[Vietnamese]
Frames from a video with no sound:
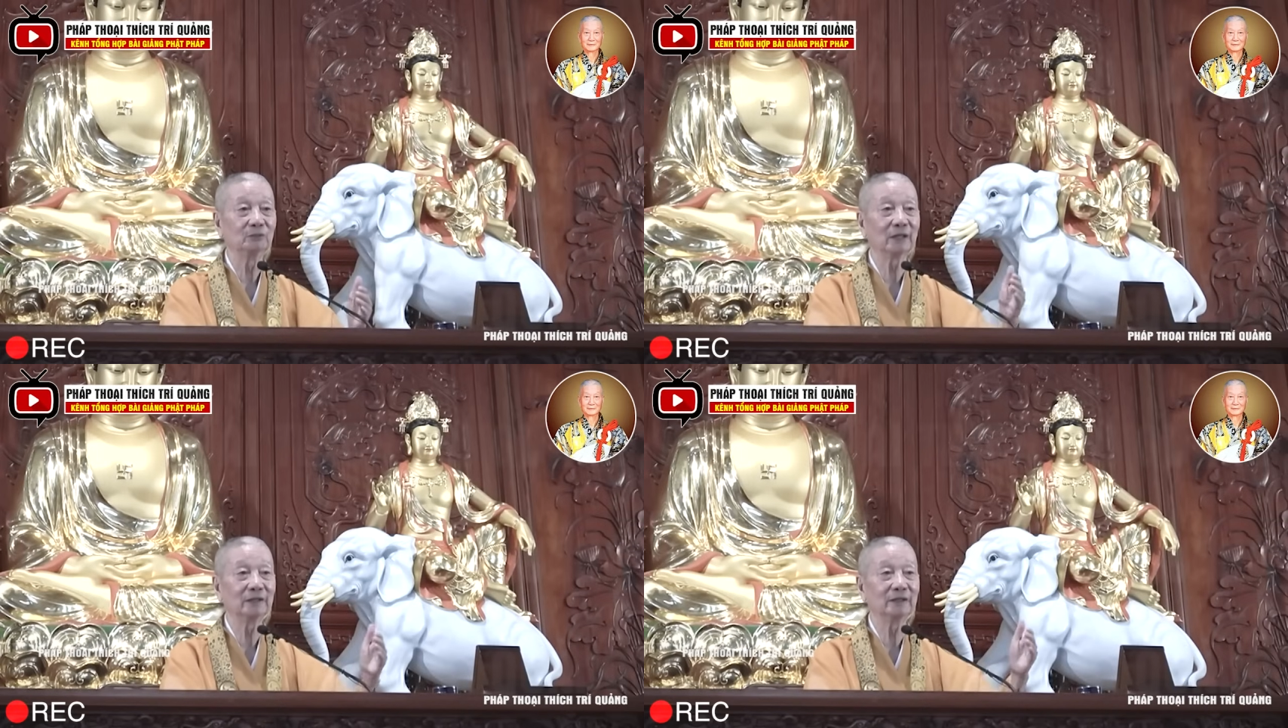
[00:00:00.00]

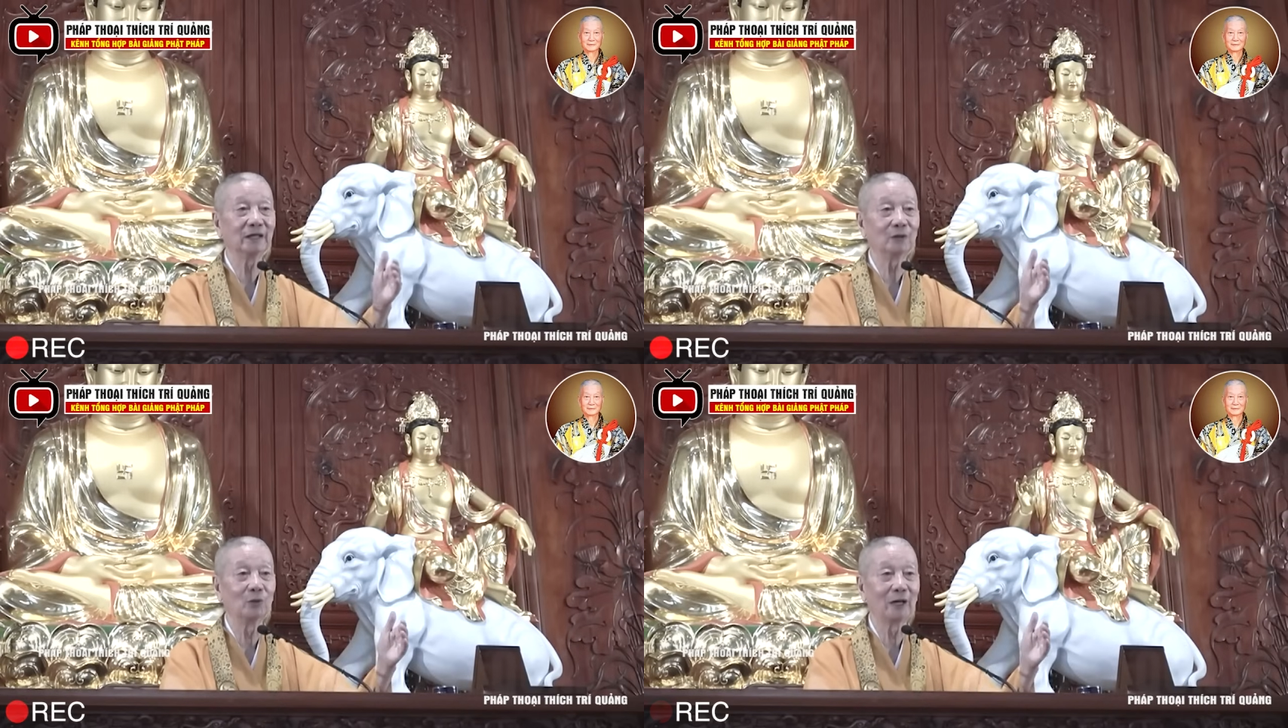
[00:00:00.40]
chúng ta đi
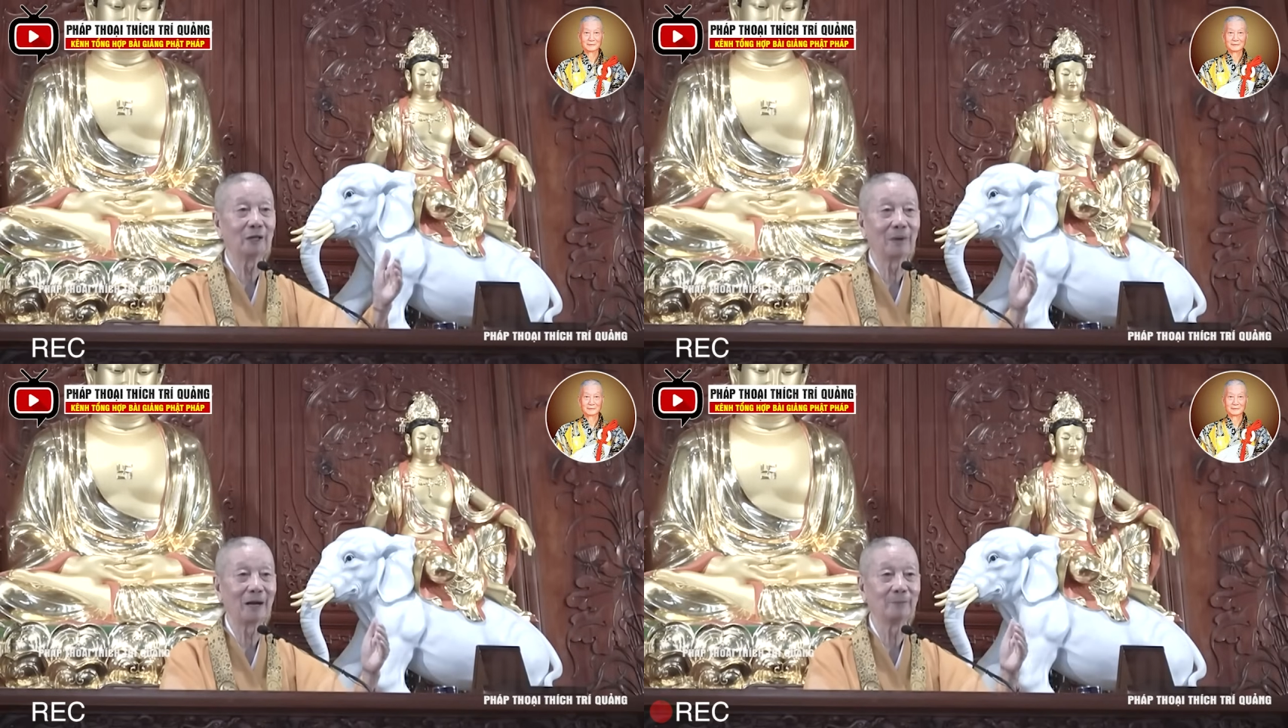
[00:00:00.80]
ra
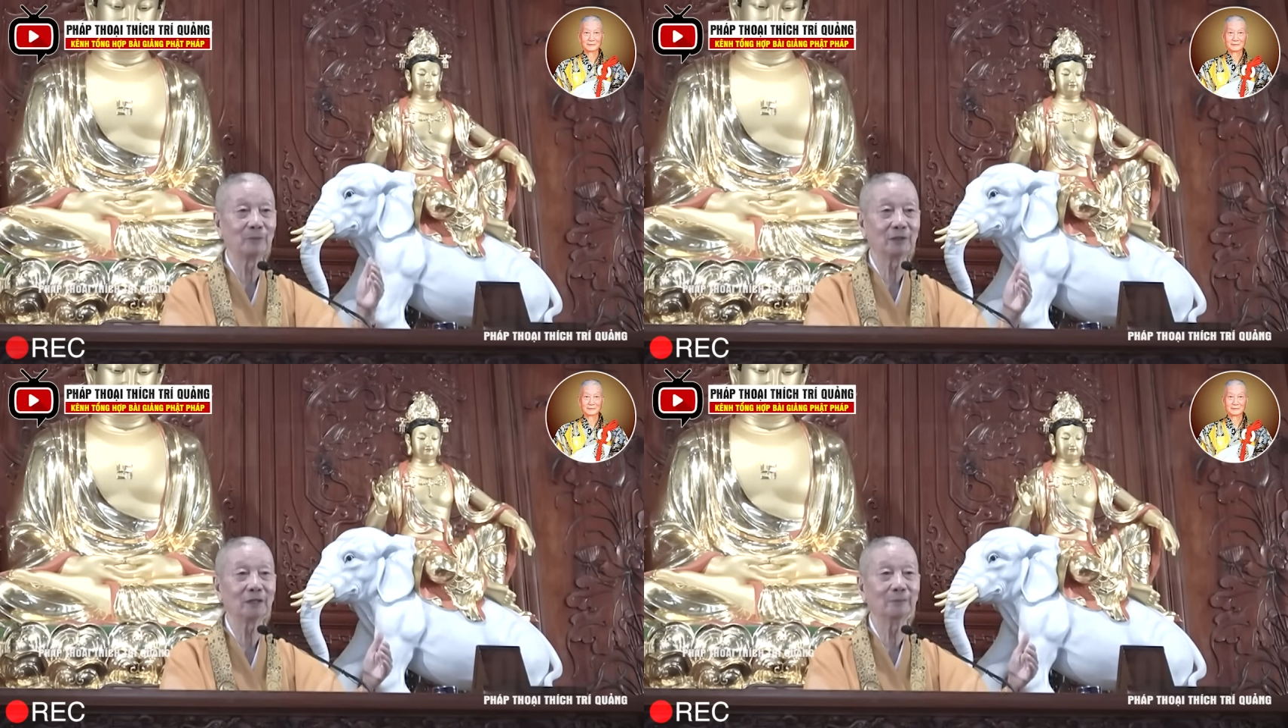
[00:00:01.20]
ngoài
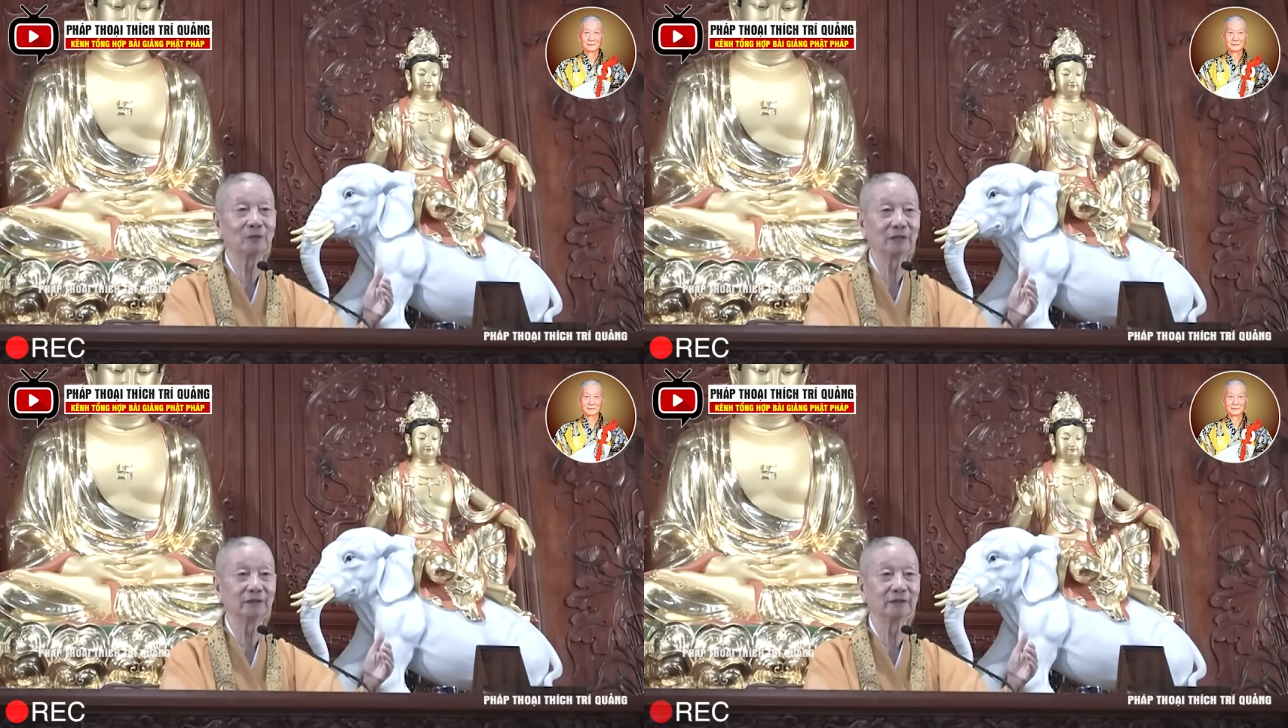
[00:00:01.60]
bằng cái
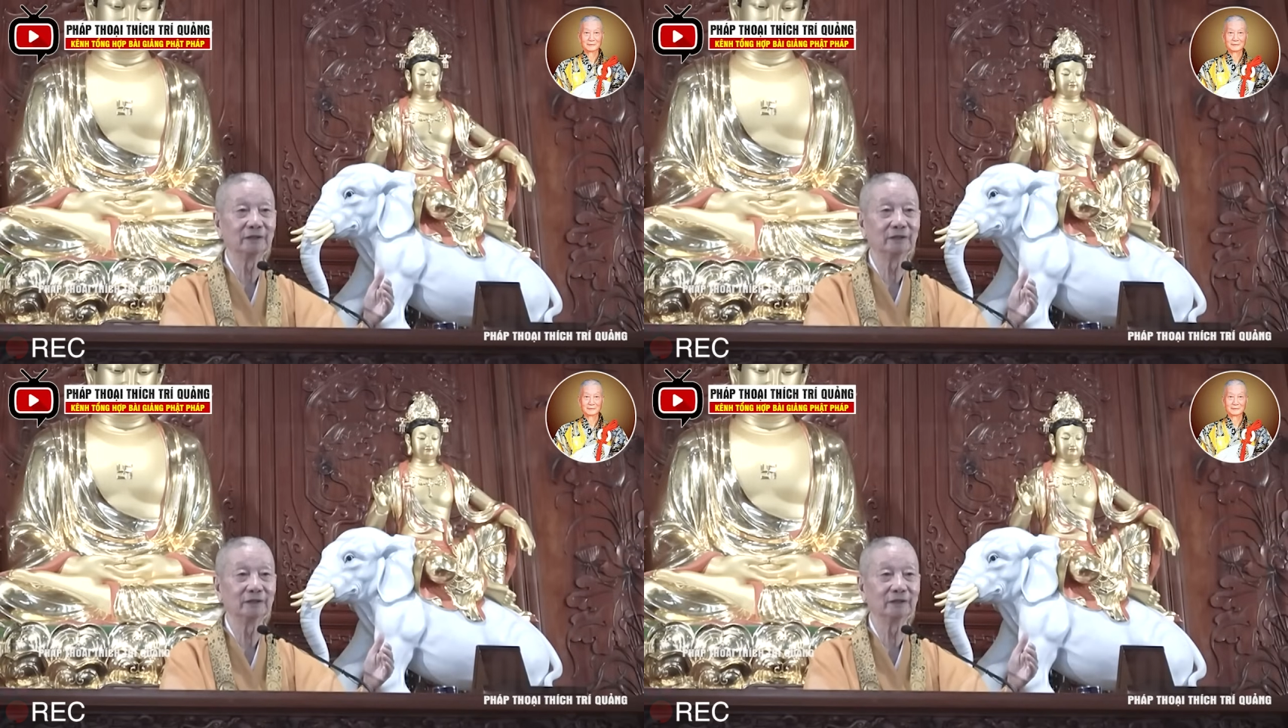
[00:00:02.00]
tâm thanh